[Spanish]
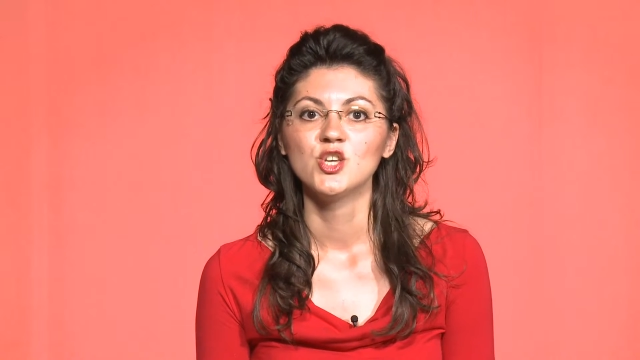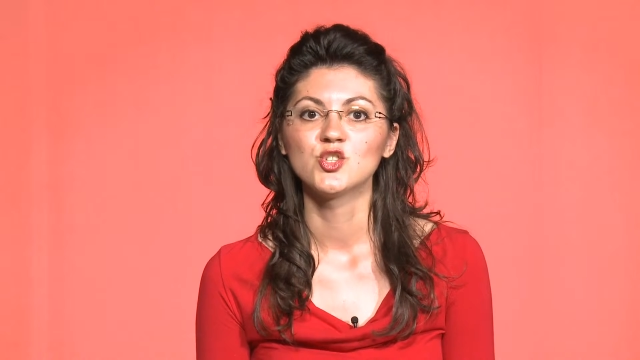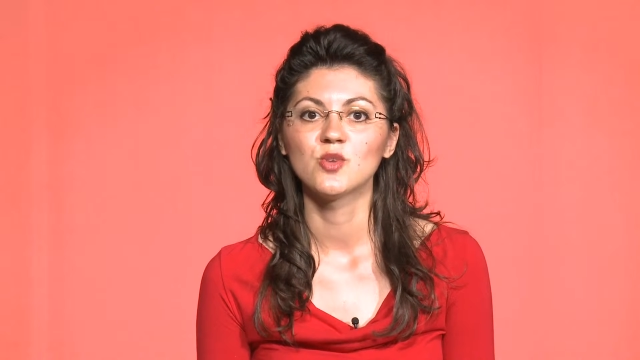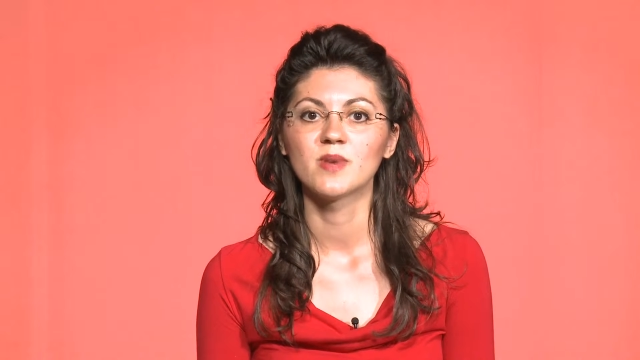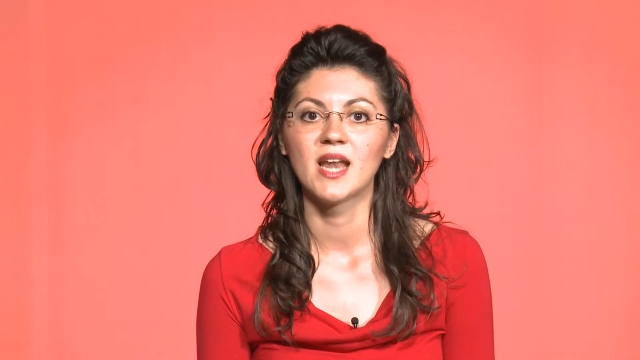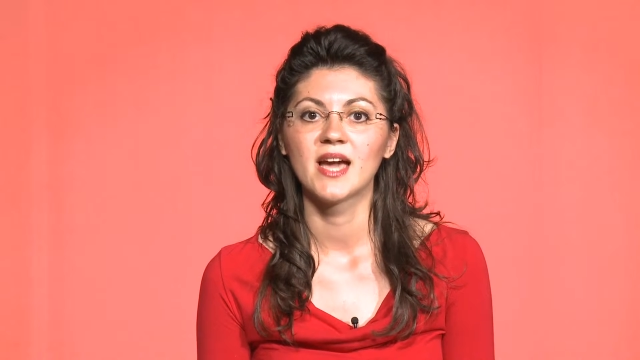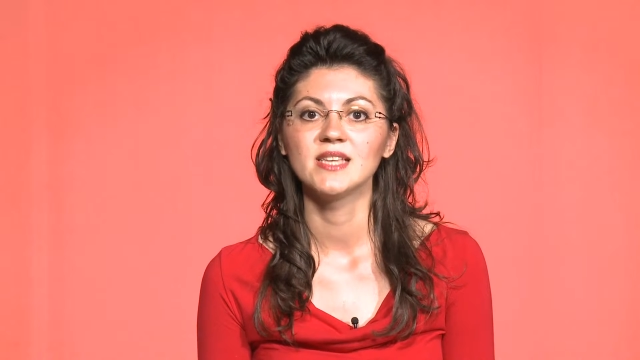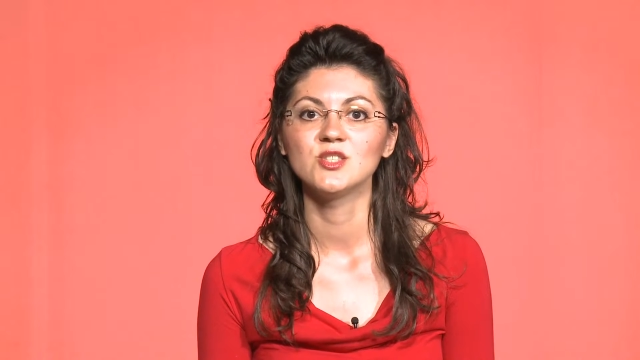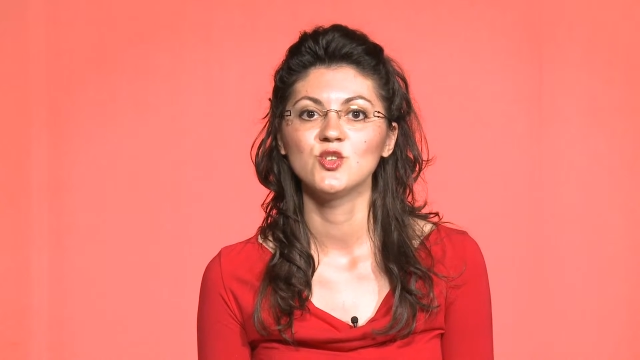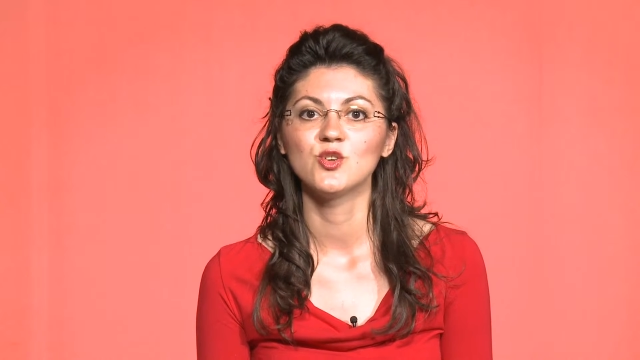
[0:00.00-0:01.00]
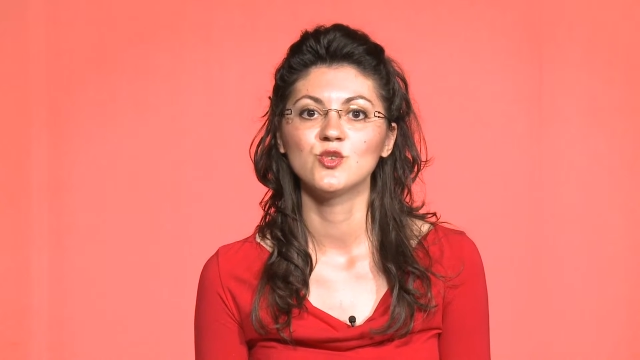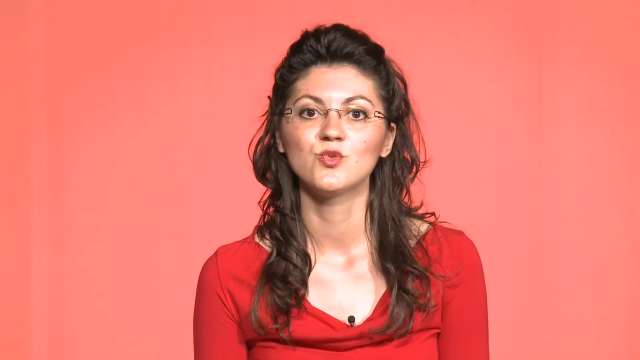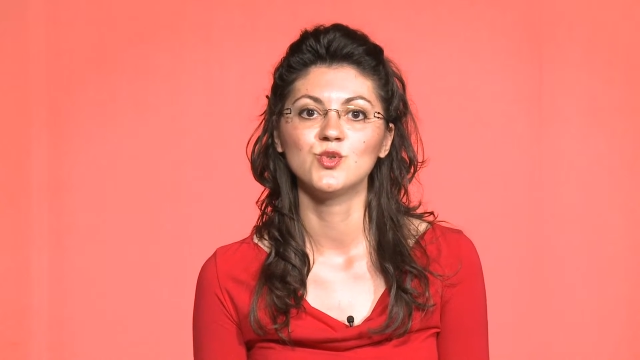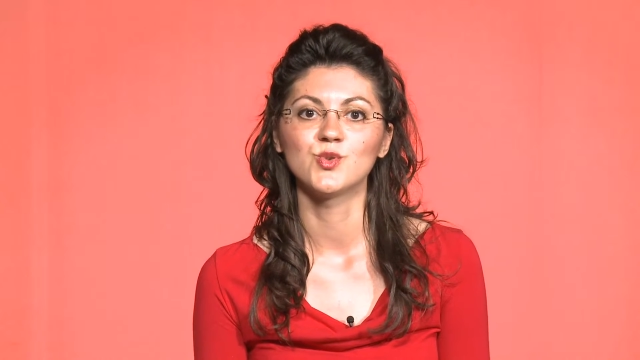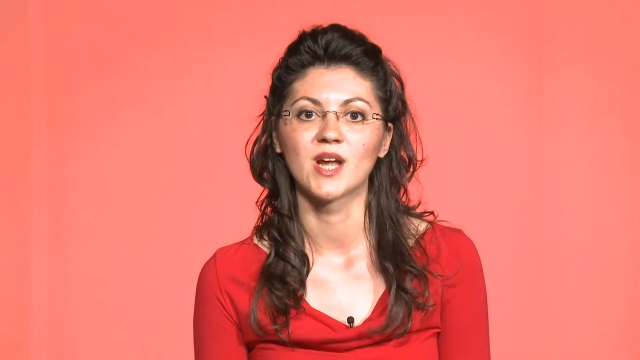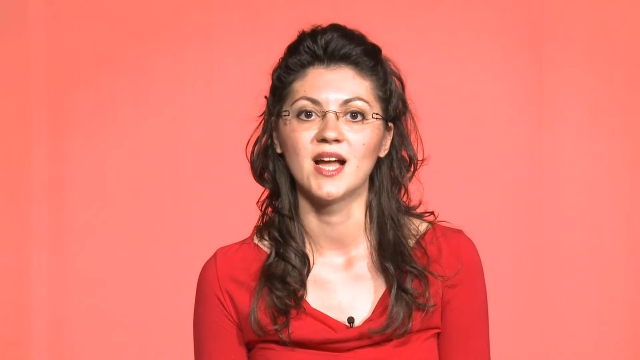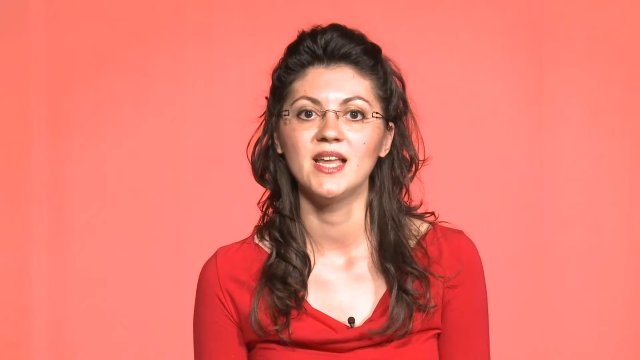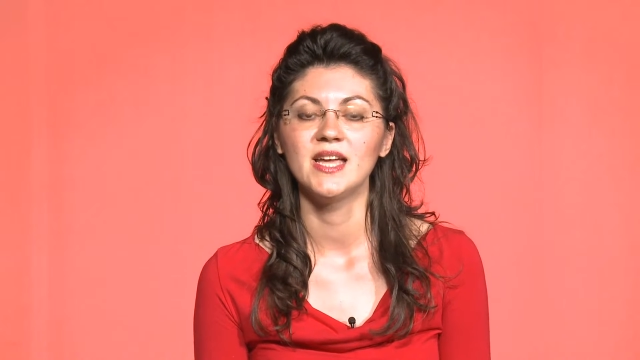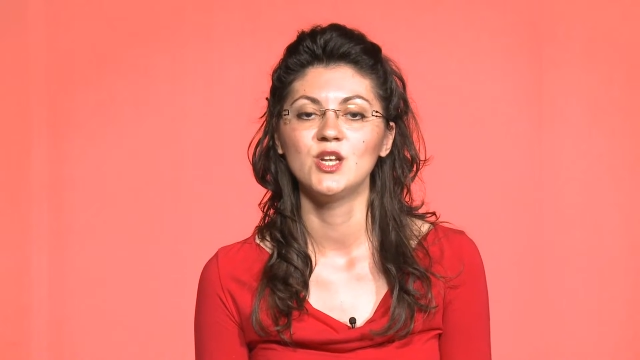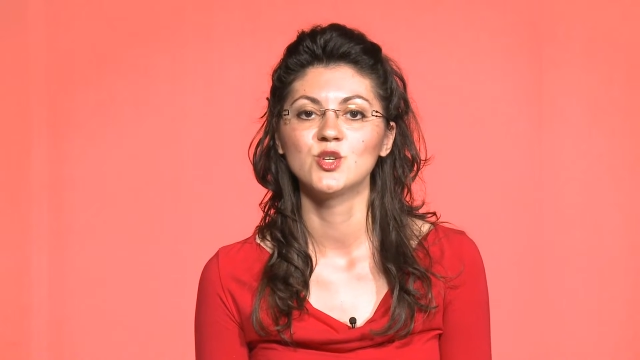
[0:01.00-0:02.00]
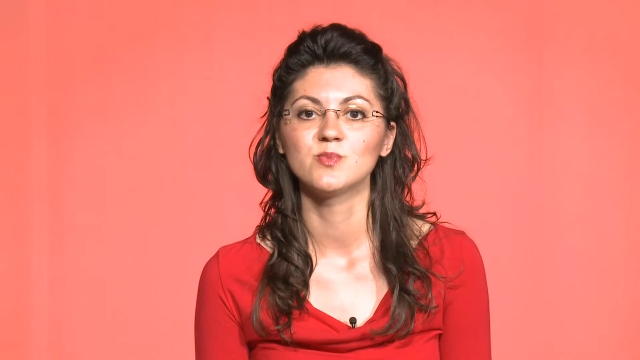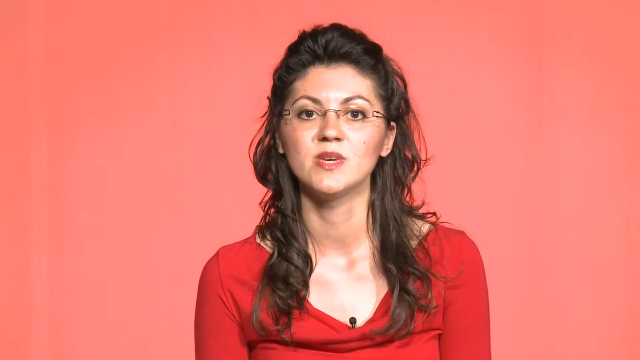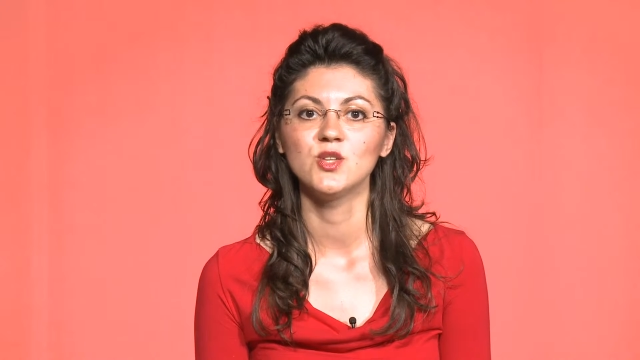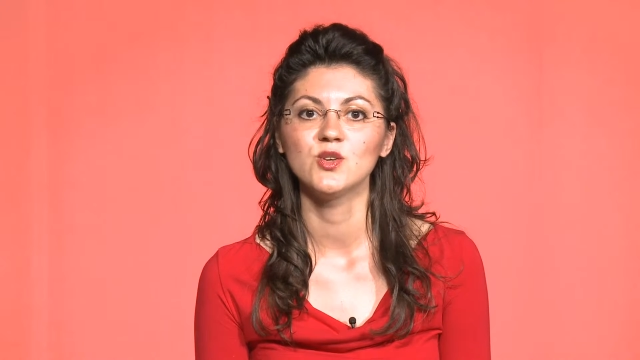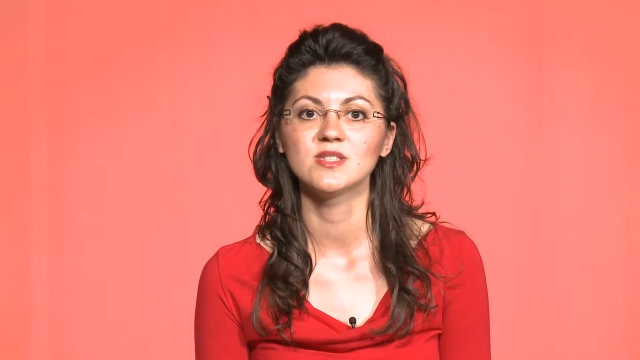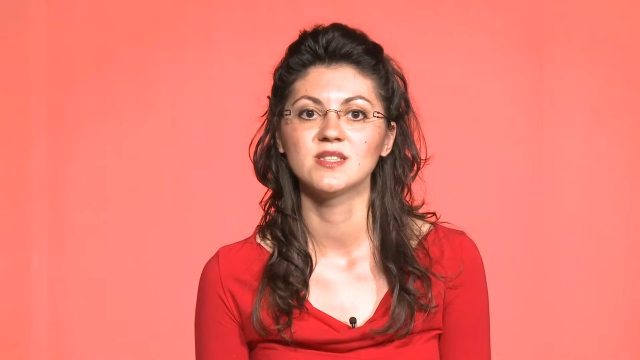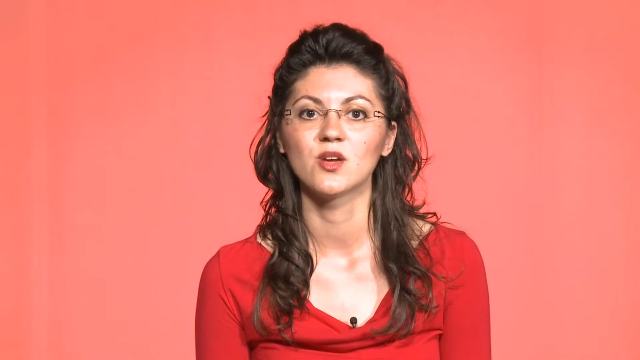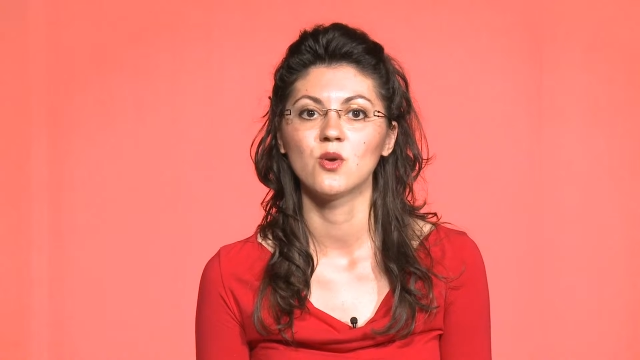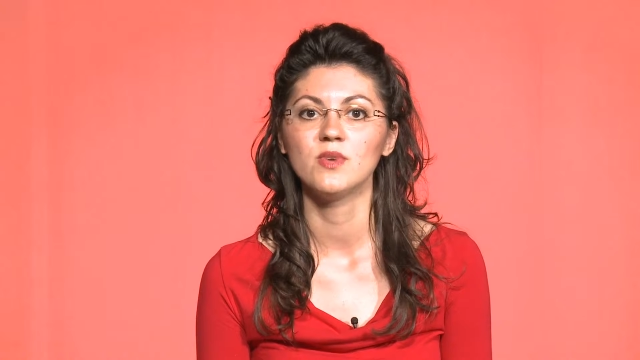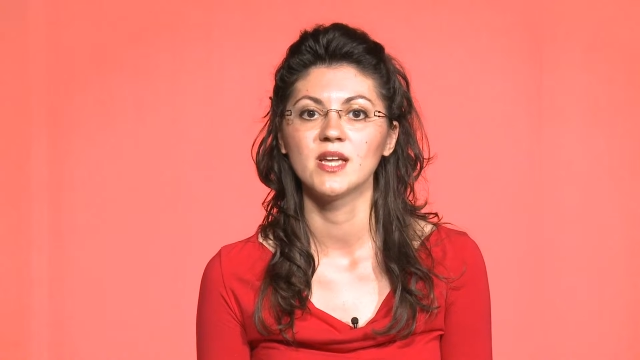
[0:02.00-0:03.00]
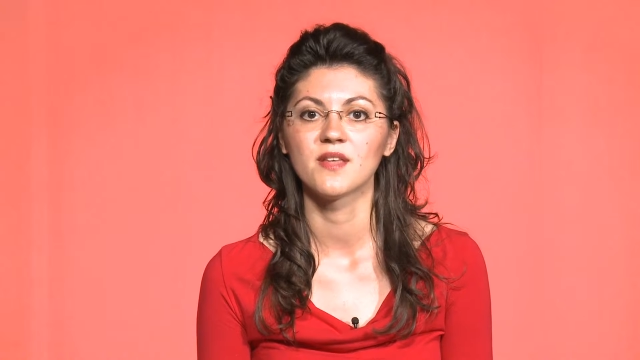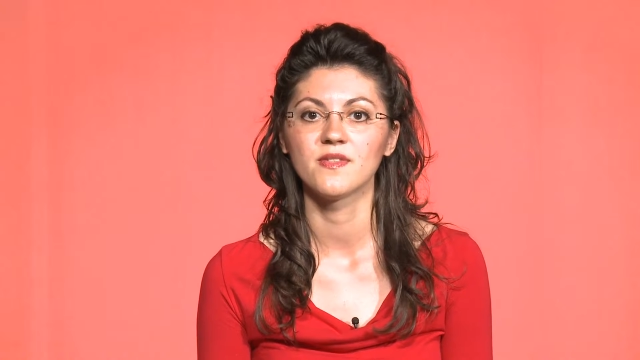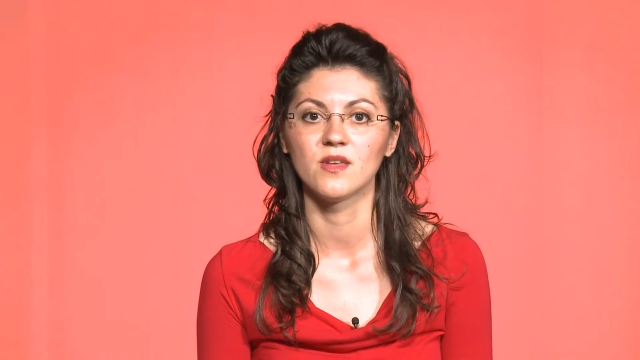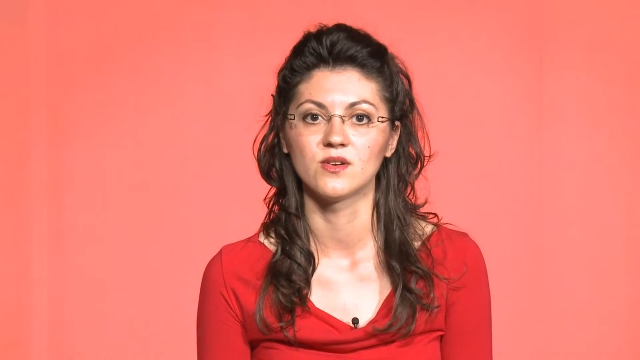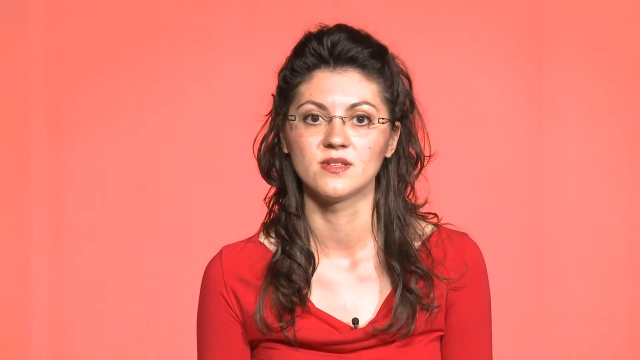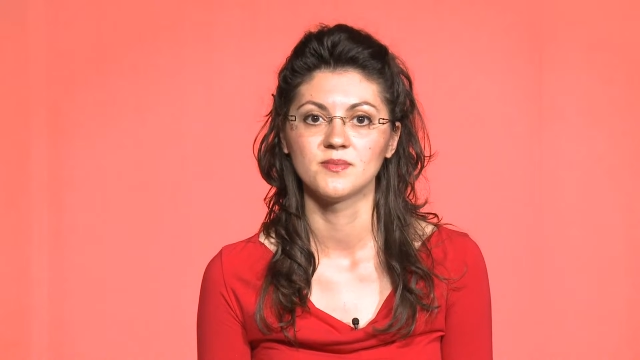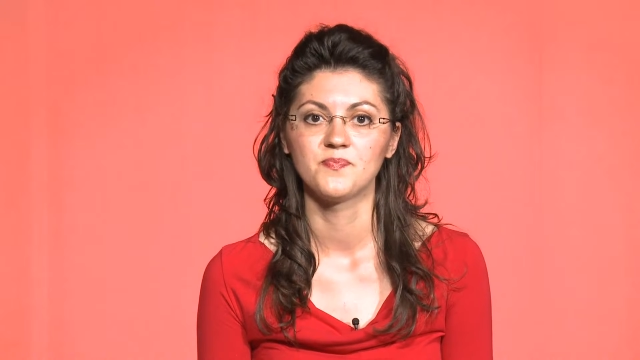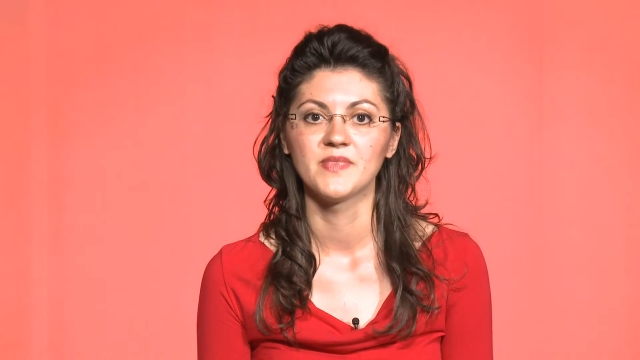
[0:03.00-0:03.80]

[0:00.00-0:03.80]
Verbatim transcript: sobre la gestión cultural en los medios de comunicación.